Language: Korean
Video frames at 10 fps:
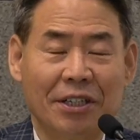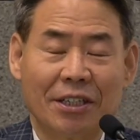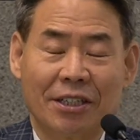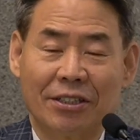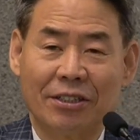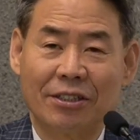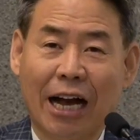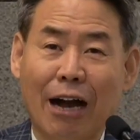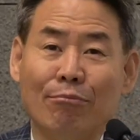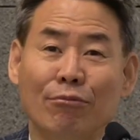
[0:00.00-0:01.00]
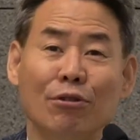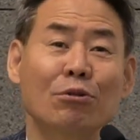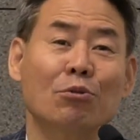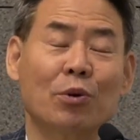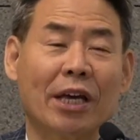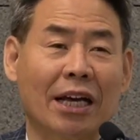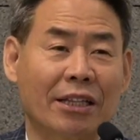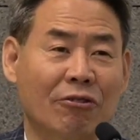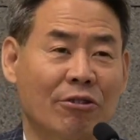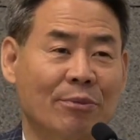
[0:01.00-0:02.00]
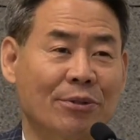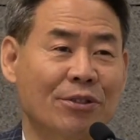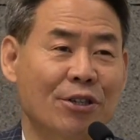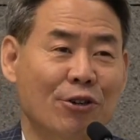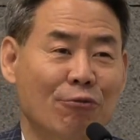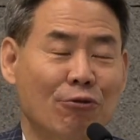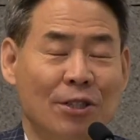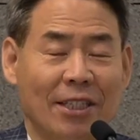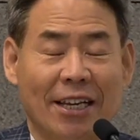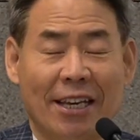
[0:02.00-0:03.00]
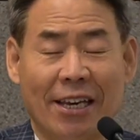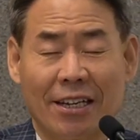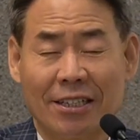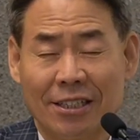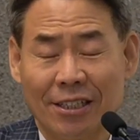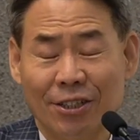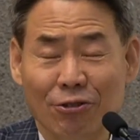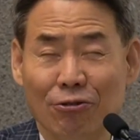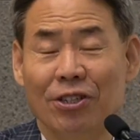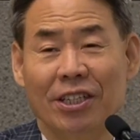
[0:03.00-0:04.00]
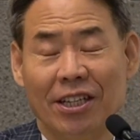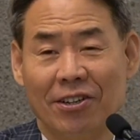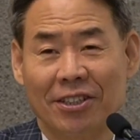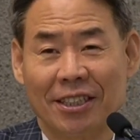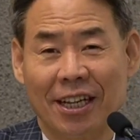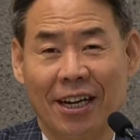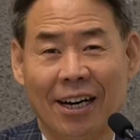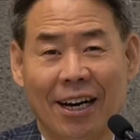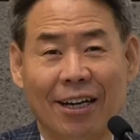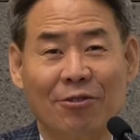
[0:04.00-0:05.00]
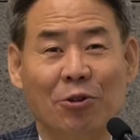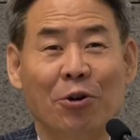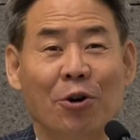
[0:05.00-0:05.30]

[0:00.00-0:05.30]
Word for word: 그들을 강물로 놀게 한다 그러면 우리 사회에게 큰 유익이 될 것이다 하고